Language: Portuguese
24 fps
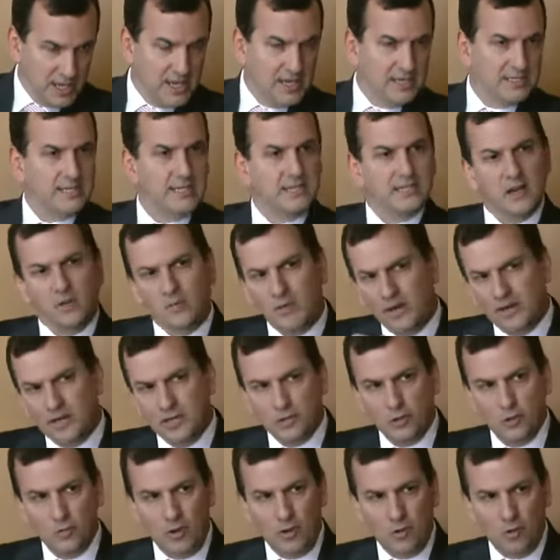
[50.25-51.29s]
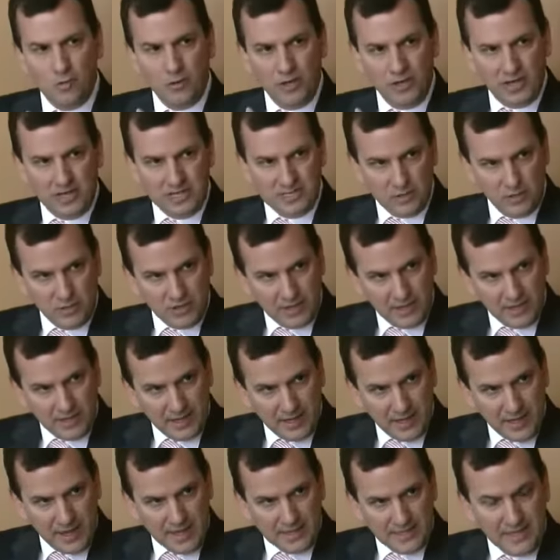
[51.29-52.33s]
está trabalhando numa comunicação
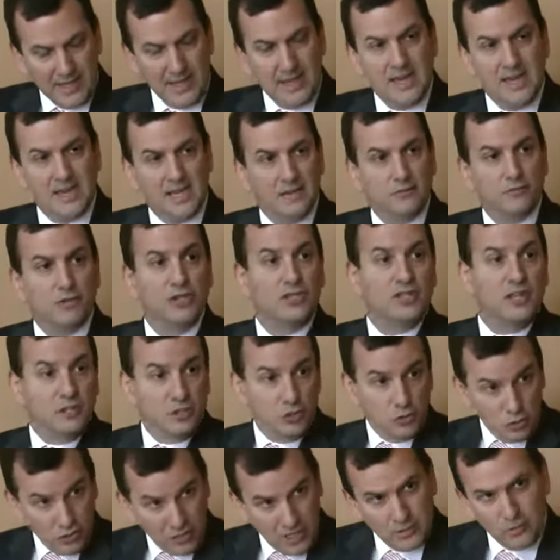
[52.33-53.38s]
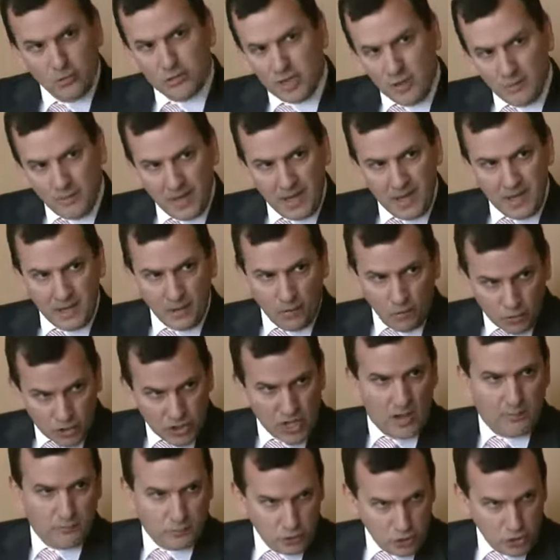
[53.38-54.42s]
integrada e você está estudando também os
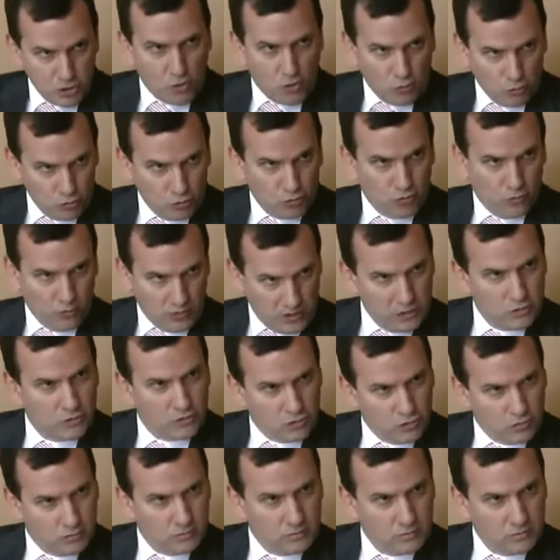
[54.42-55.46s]
hábitos de consumo, é isso?